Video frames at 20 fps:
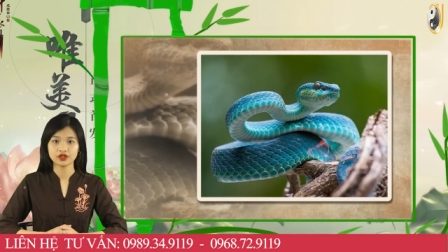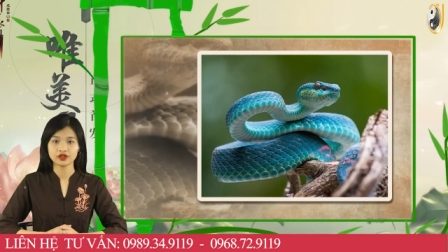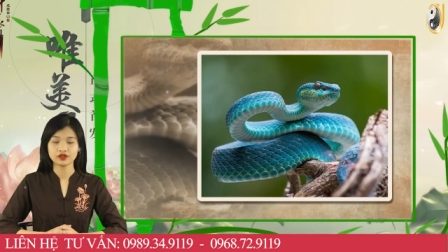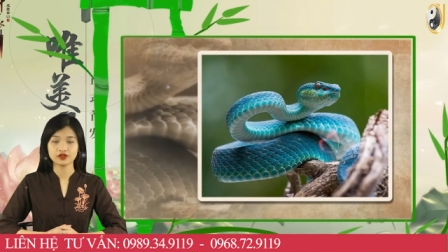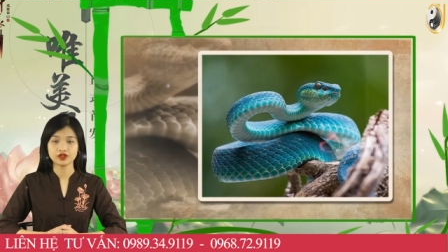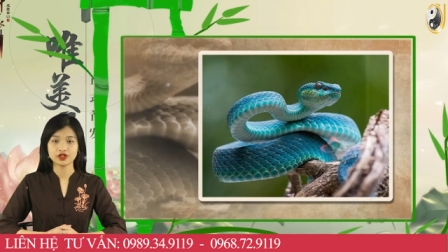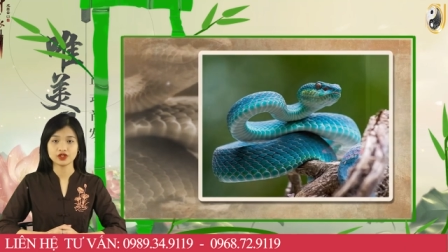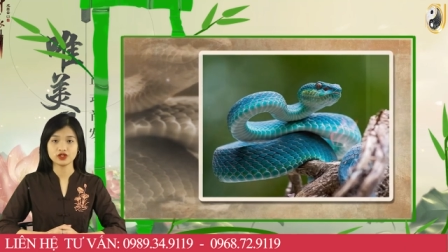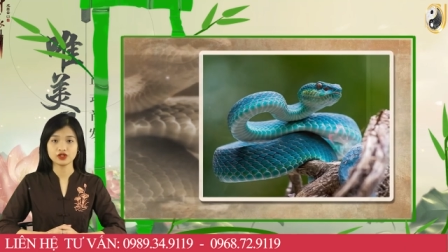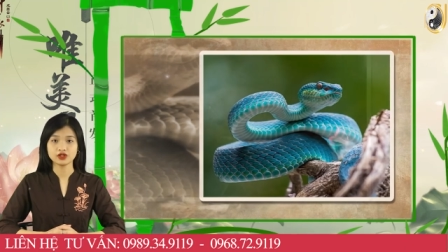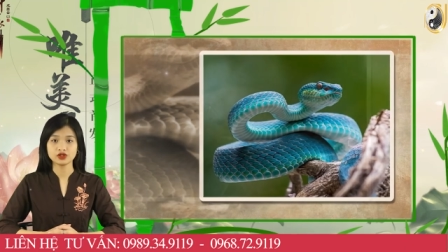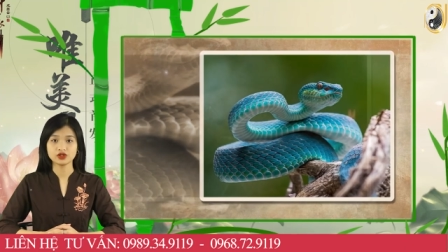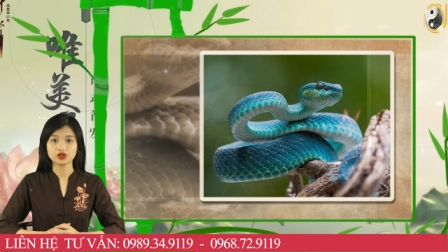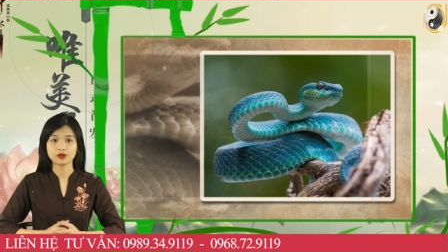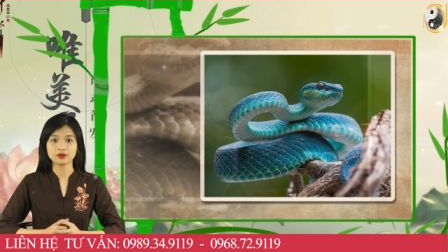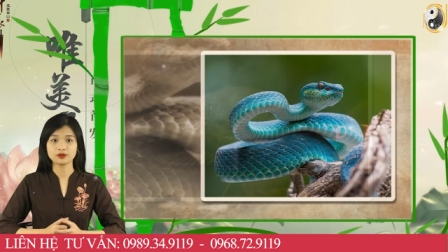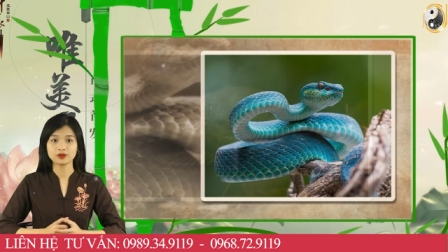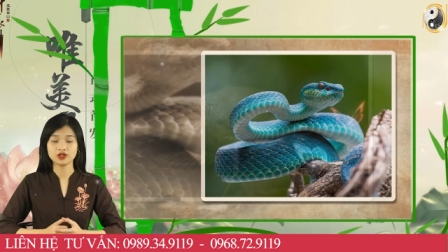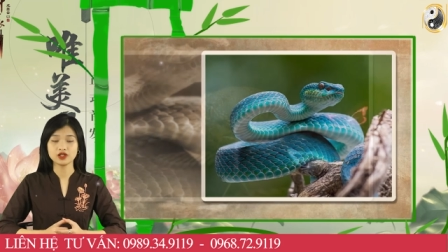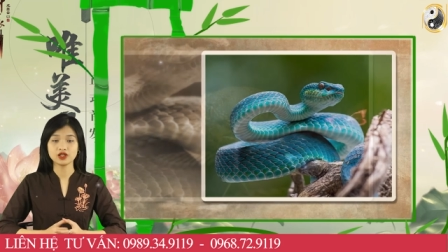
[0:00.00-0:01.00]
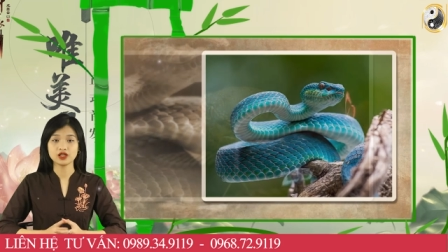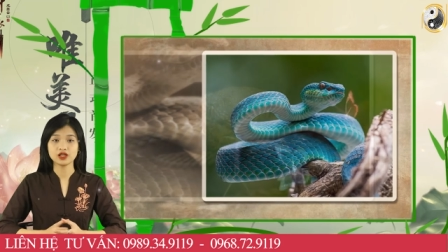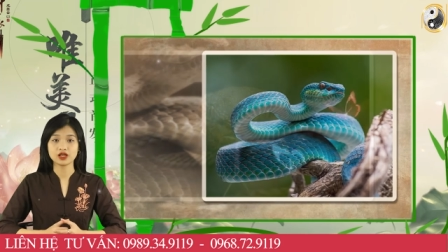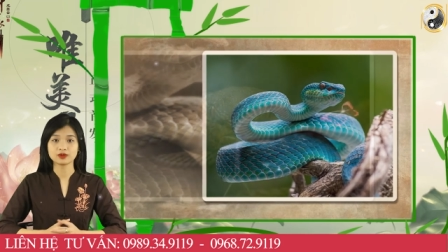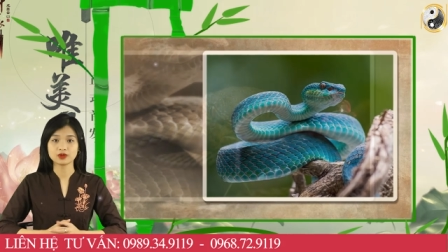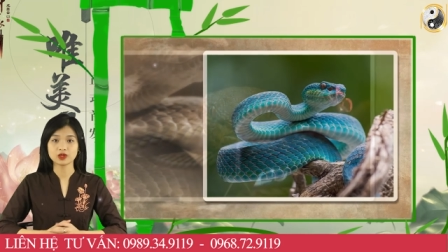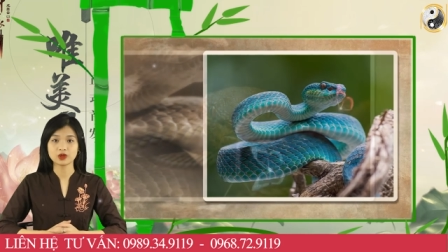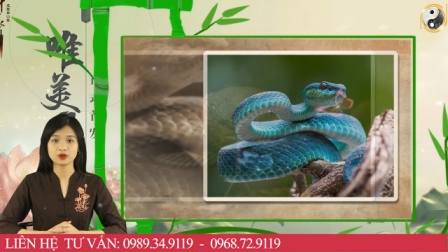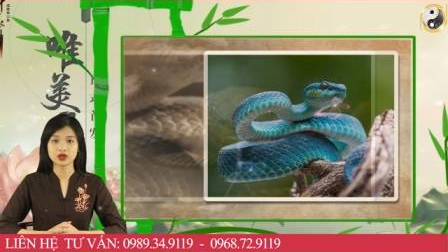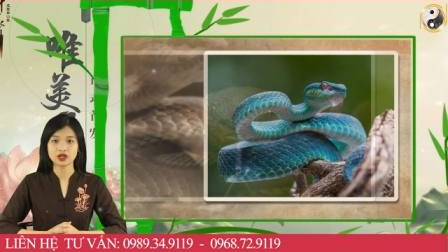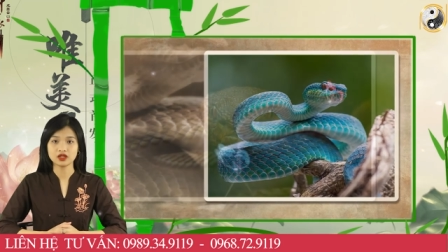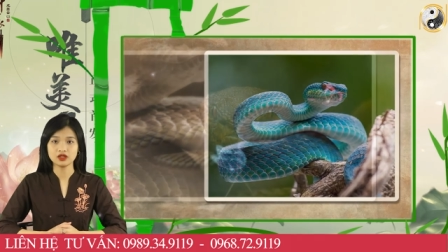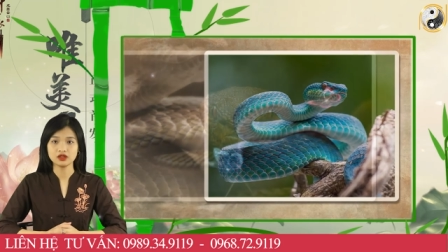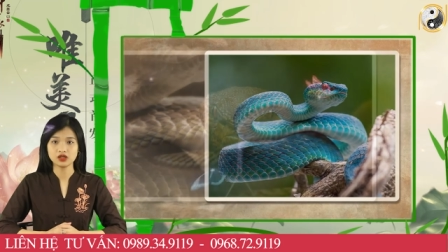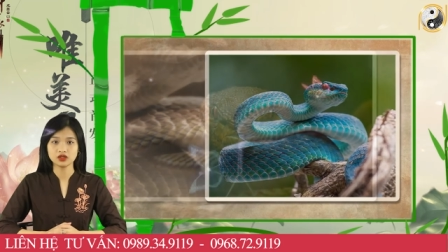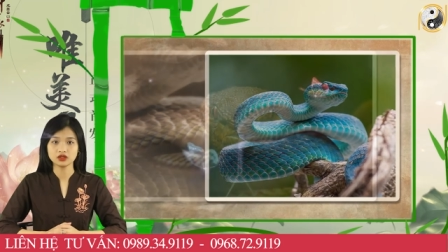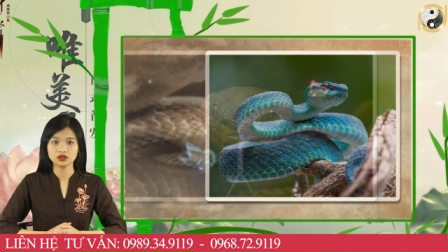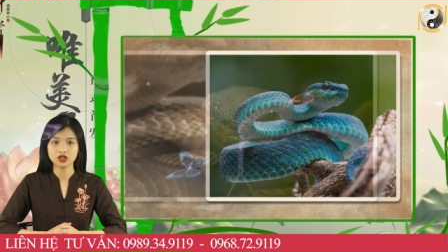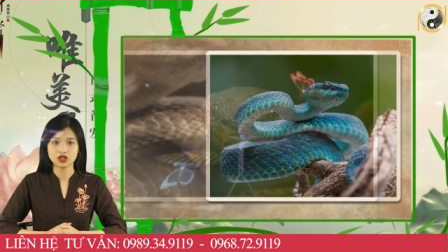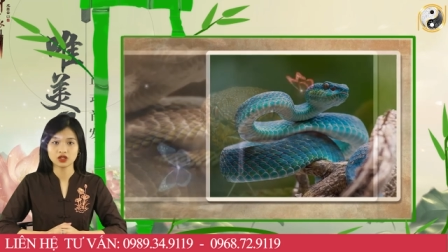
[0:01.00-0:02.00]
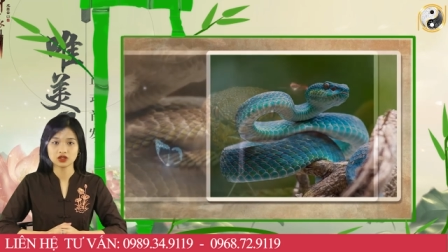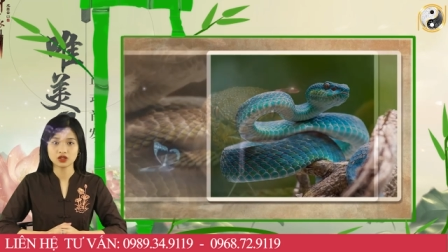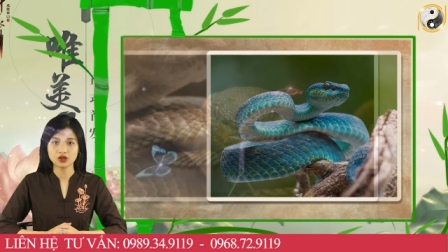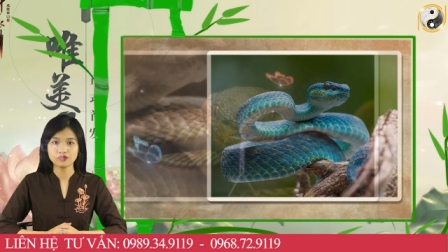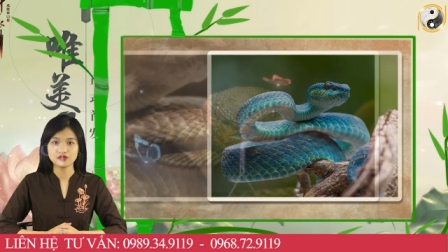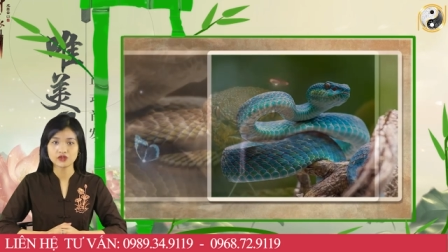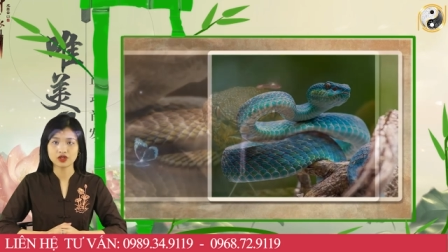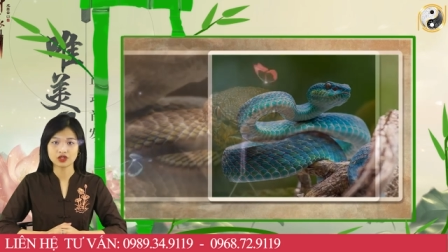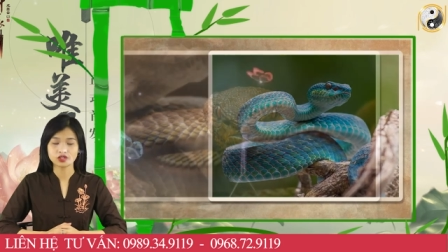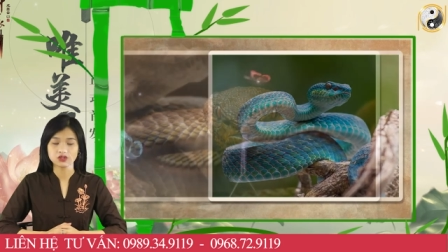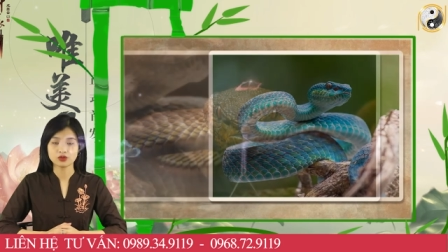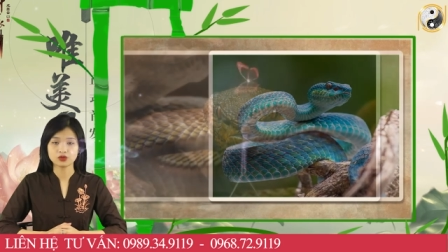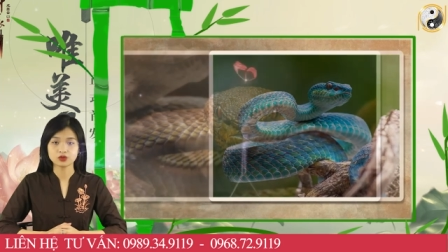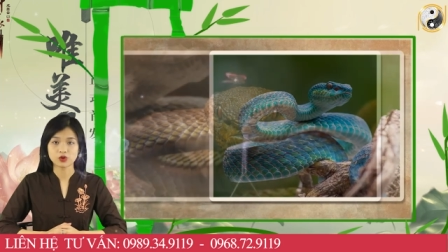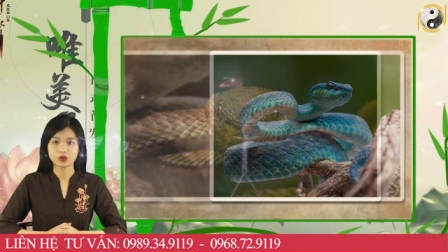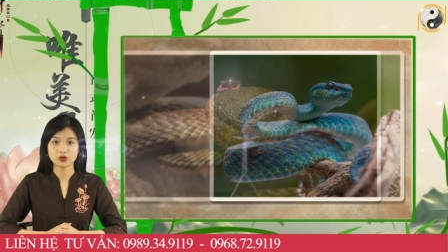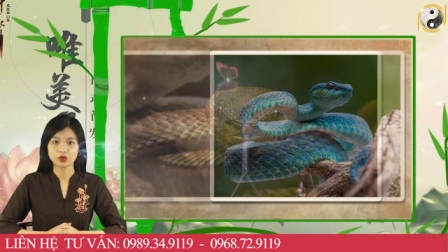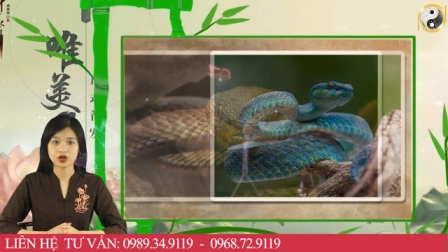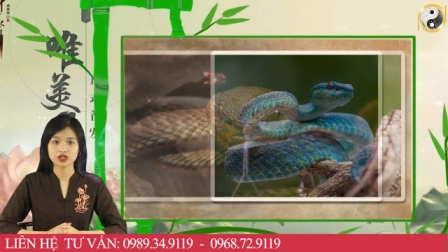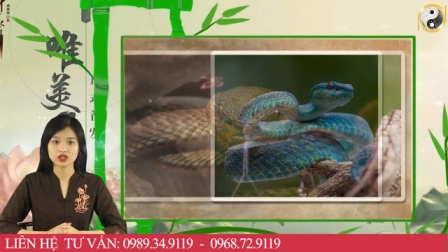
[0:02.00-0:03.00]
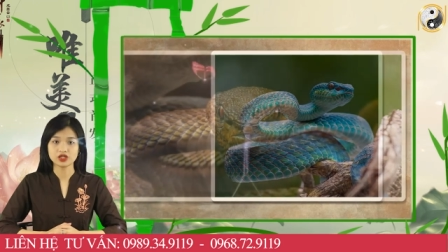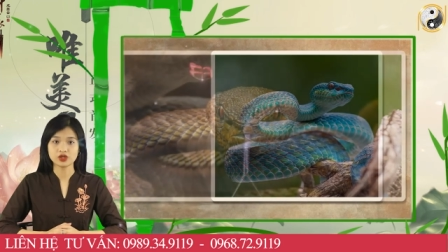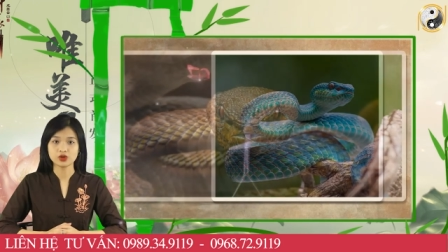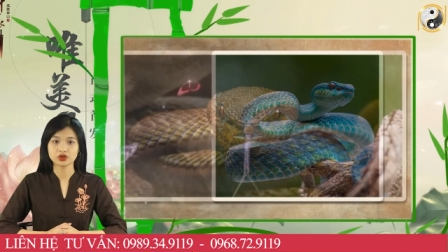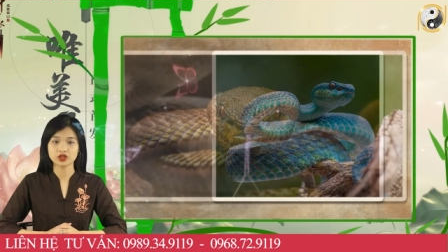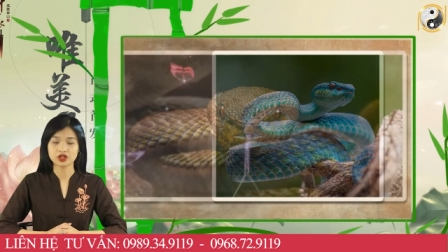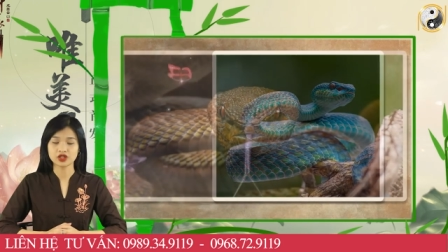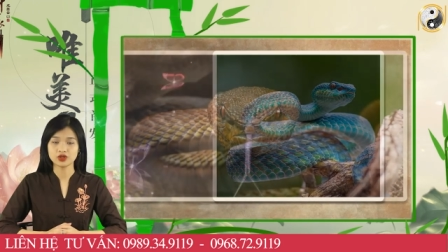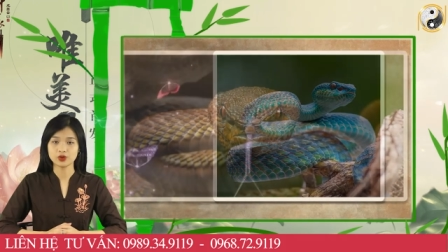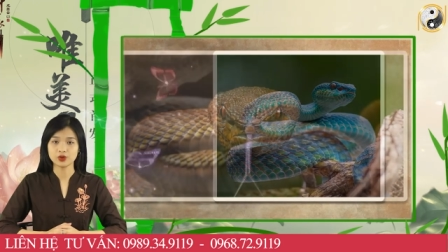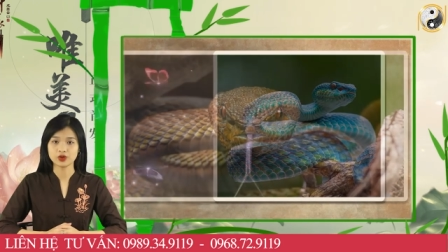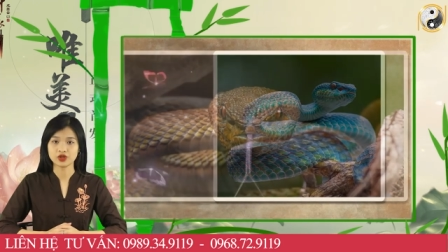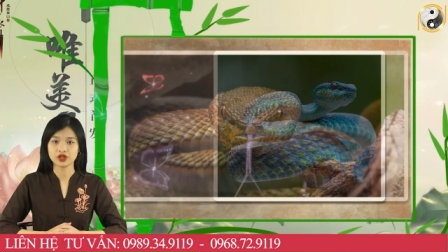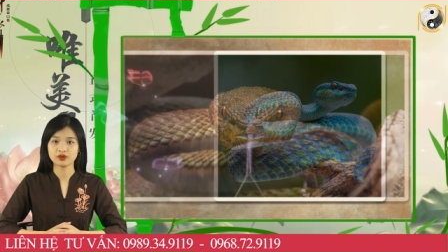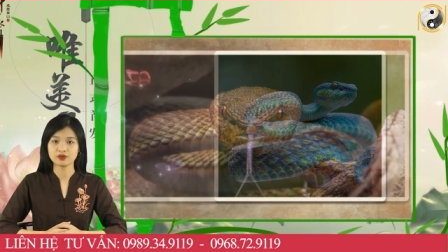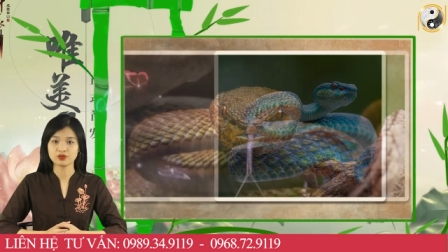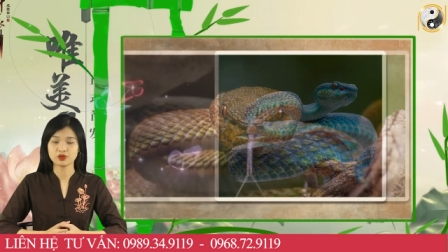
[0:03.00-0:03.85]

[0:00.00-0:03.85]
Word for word: Với những nhóm người làm công ăn lương, công việc không có quá nhiều thay đổi,